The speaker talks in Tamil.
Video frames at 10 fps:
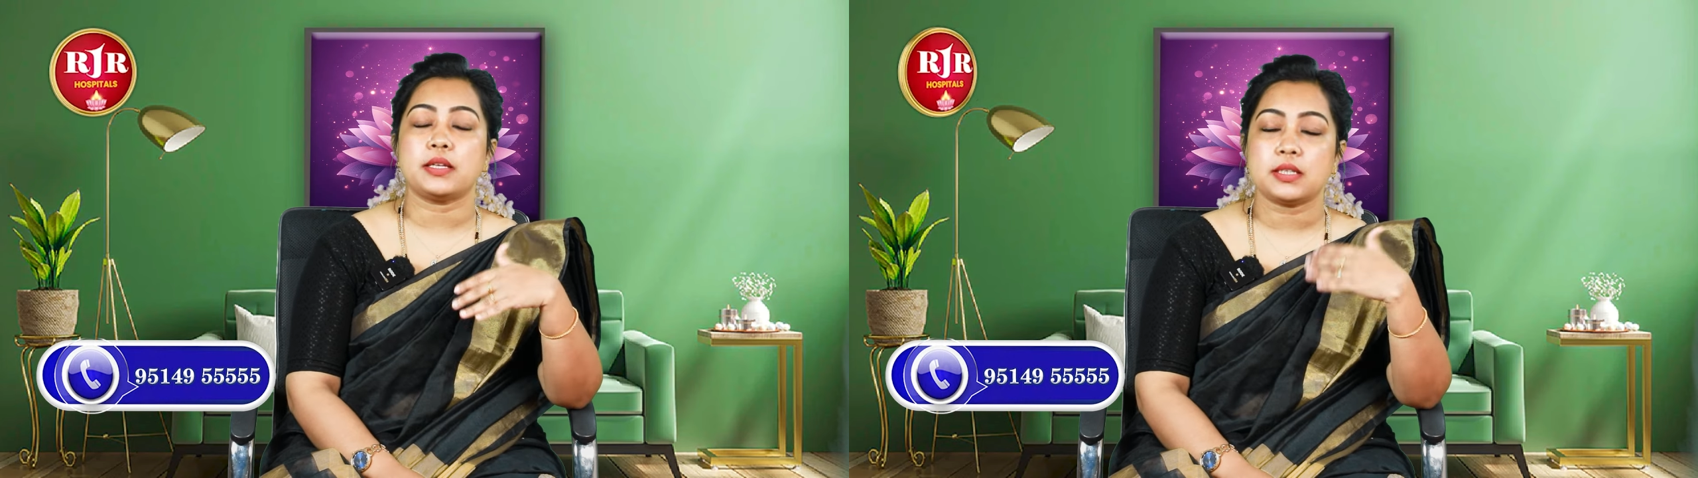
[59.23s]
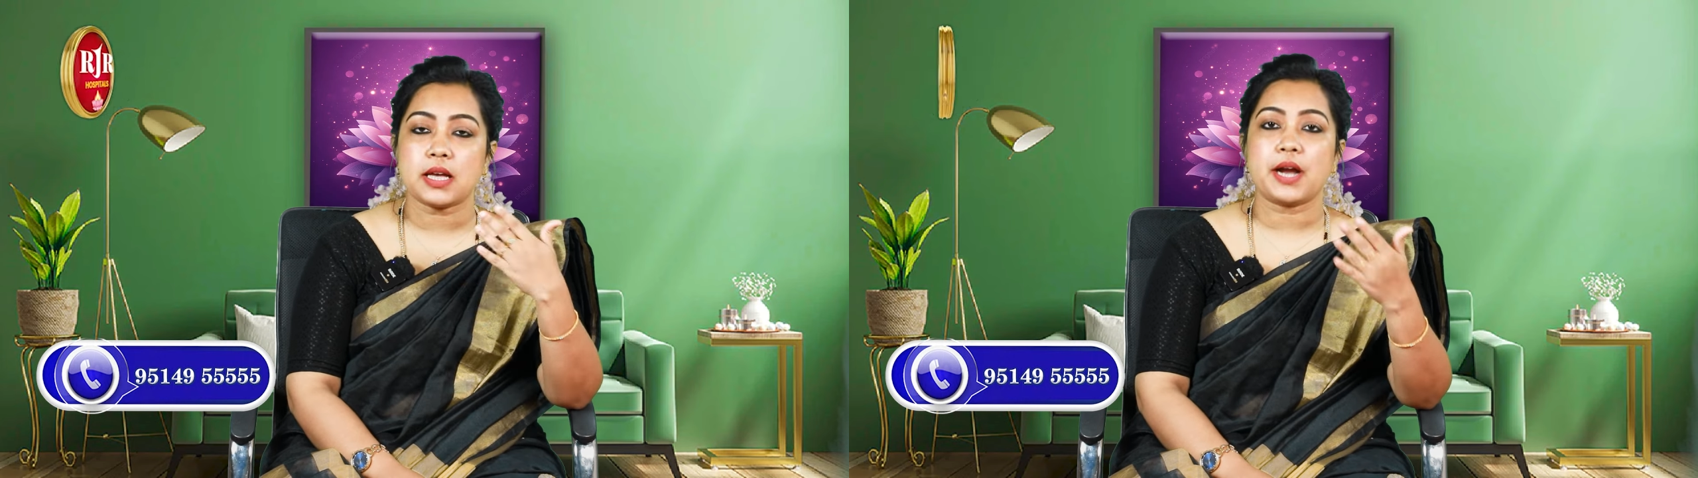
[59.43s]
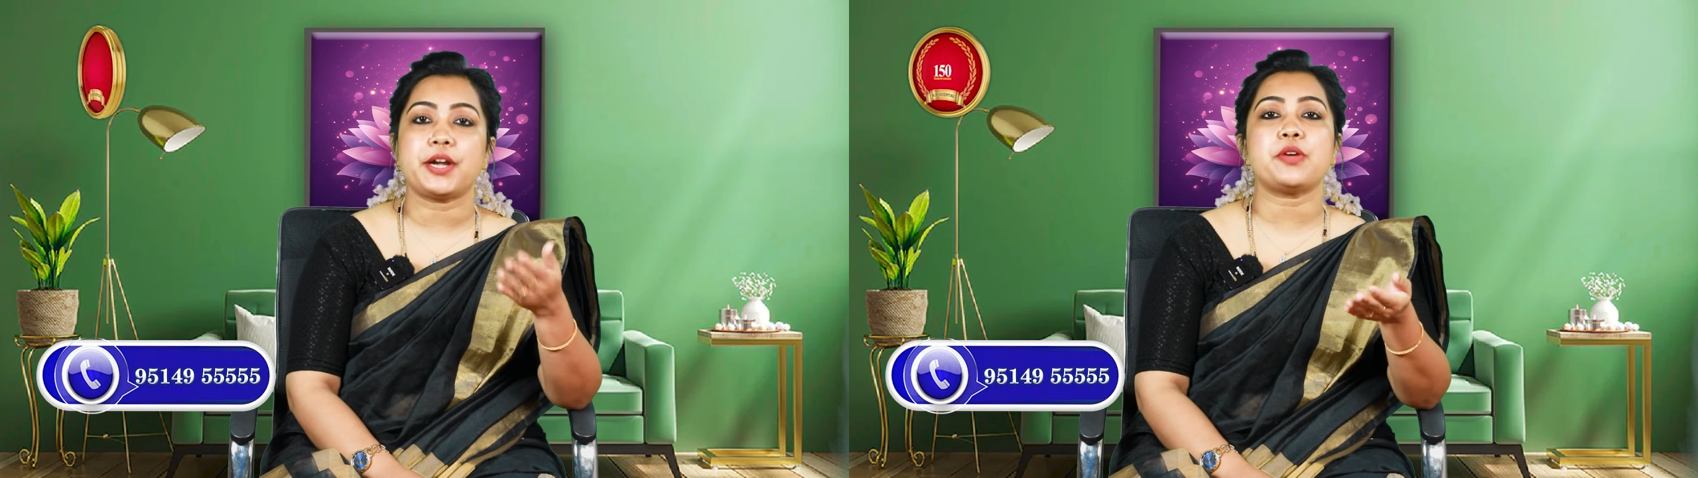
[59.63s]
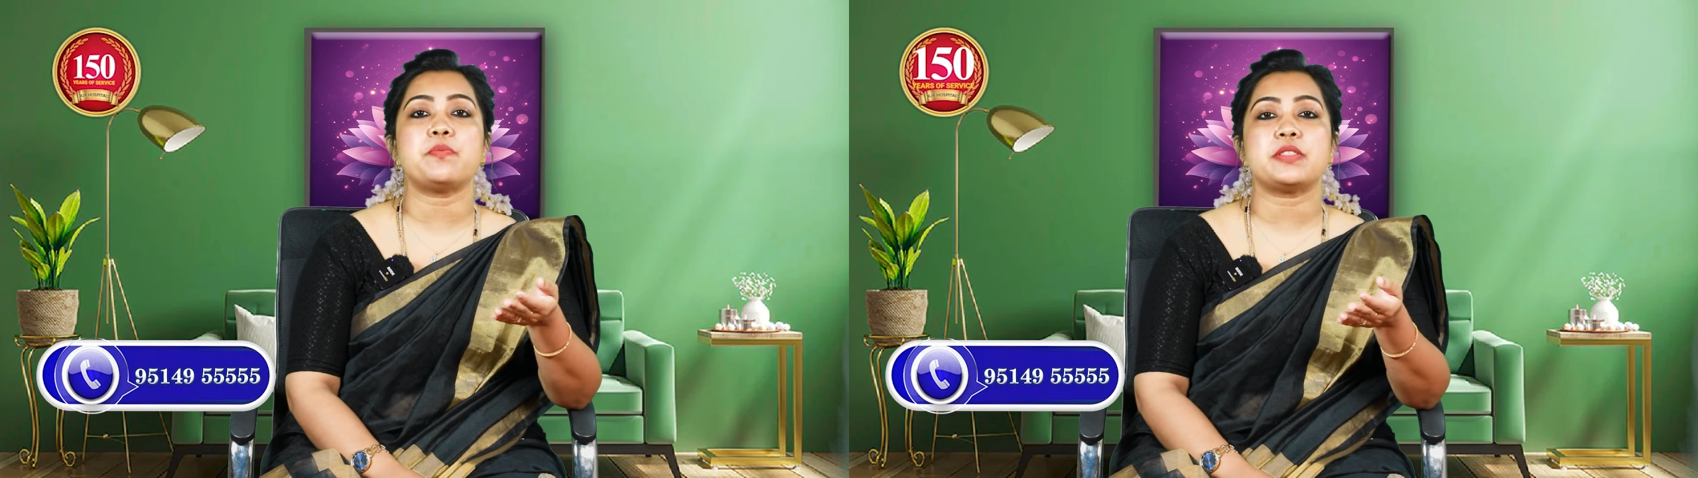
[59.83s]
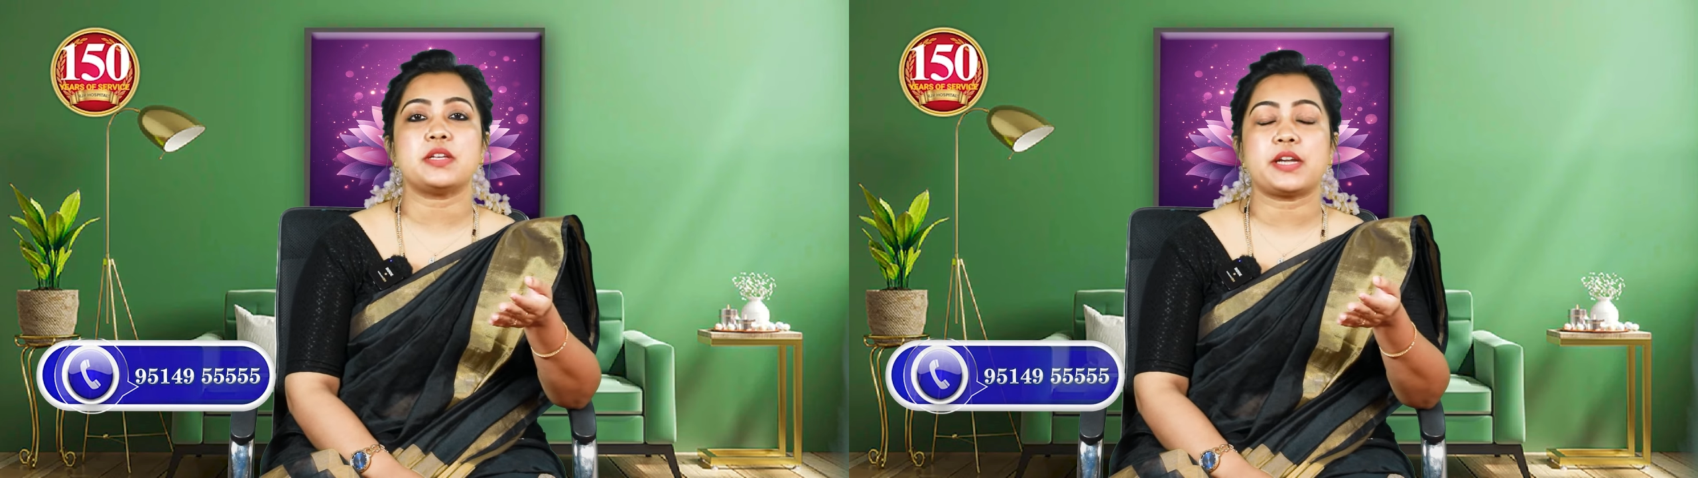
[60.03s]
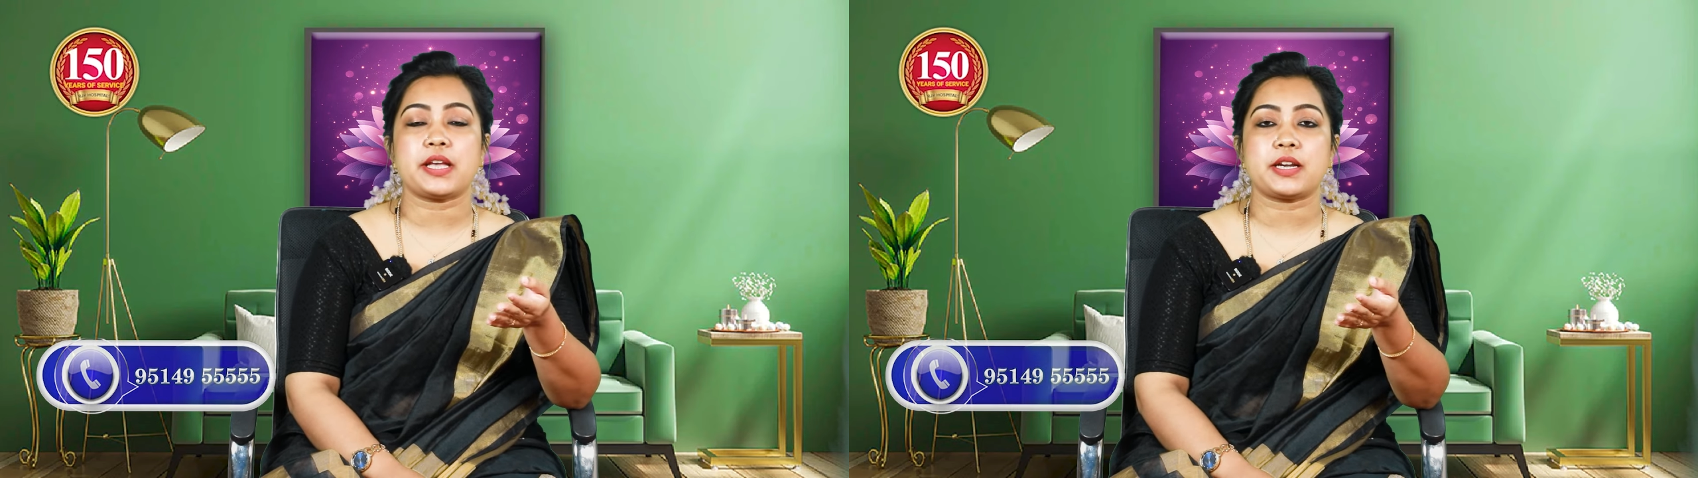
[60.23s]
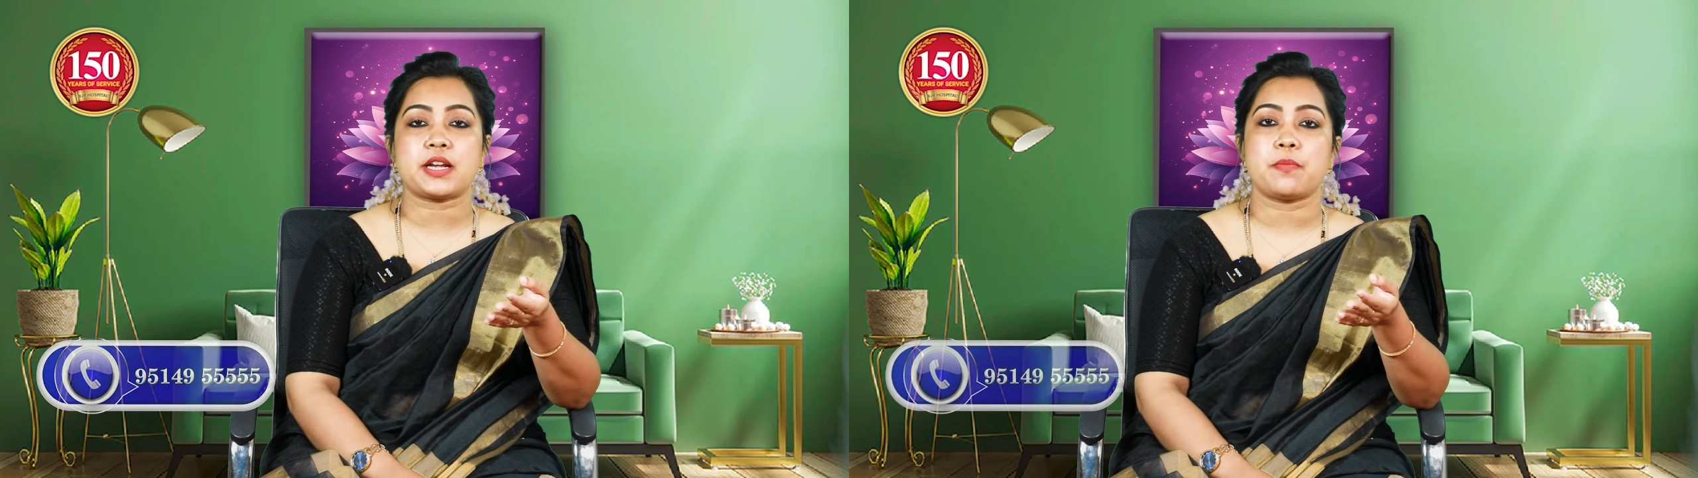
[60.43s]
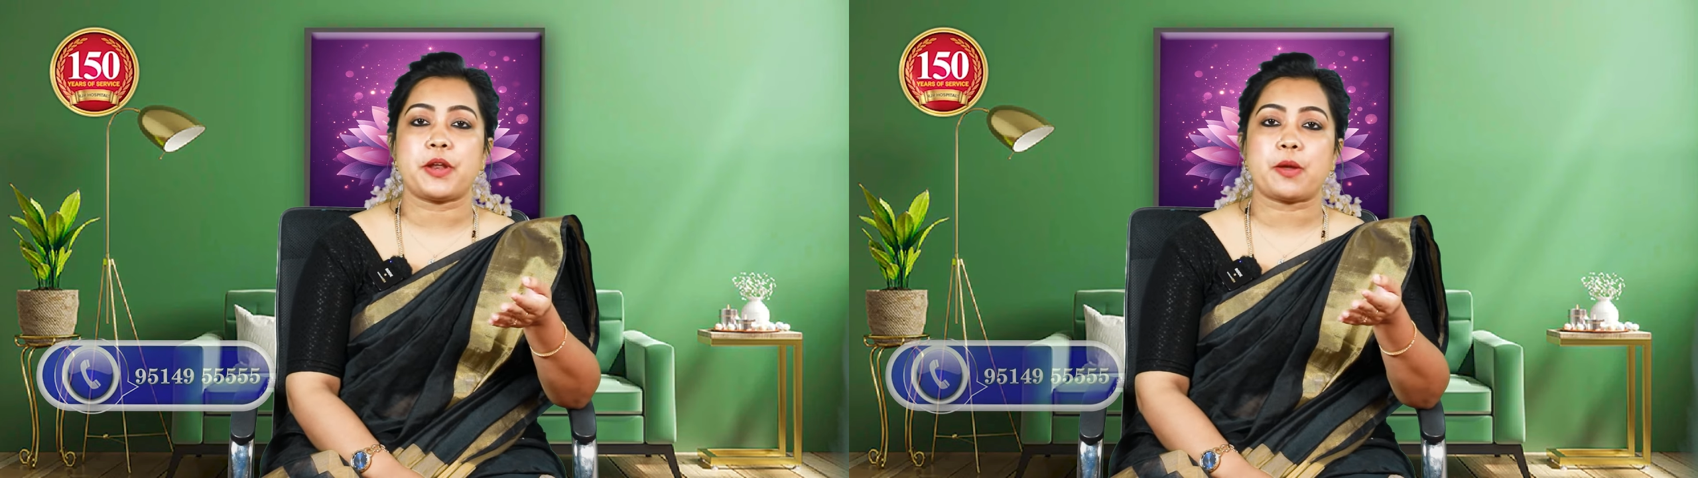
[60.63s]
இதை தாண்டியும் வந்துட்டே
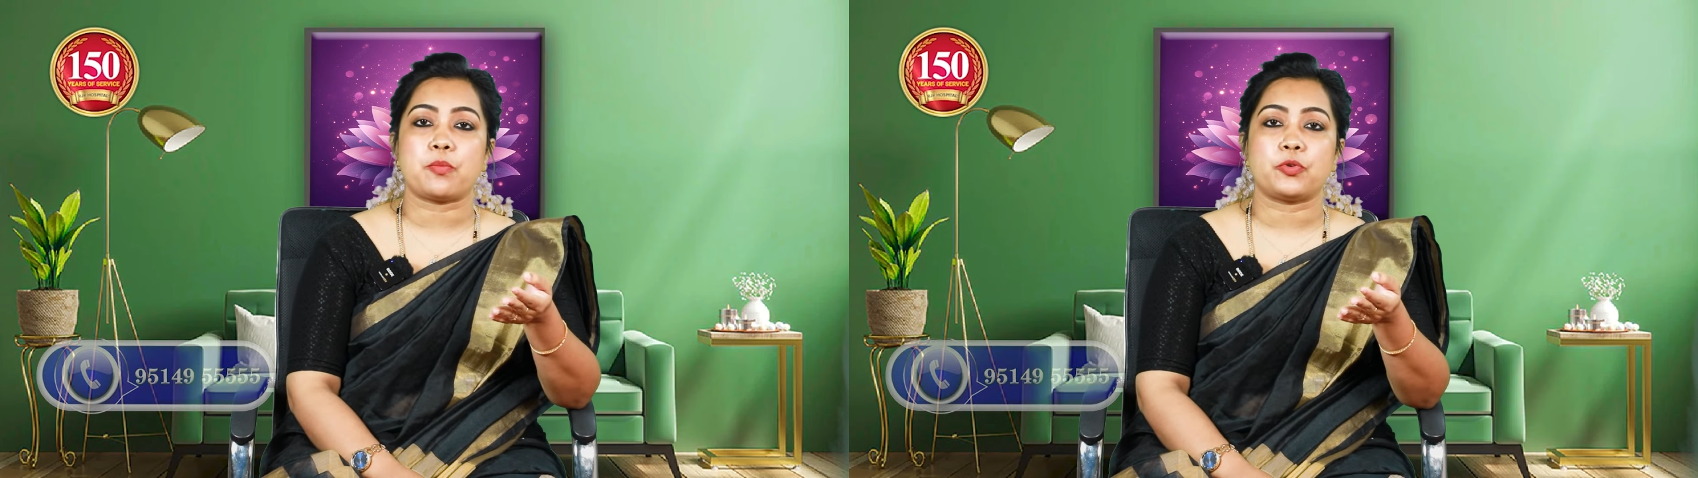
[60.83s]
இருக்குது அப்படின்னும்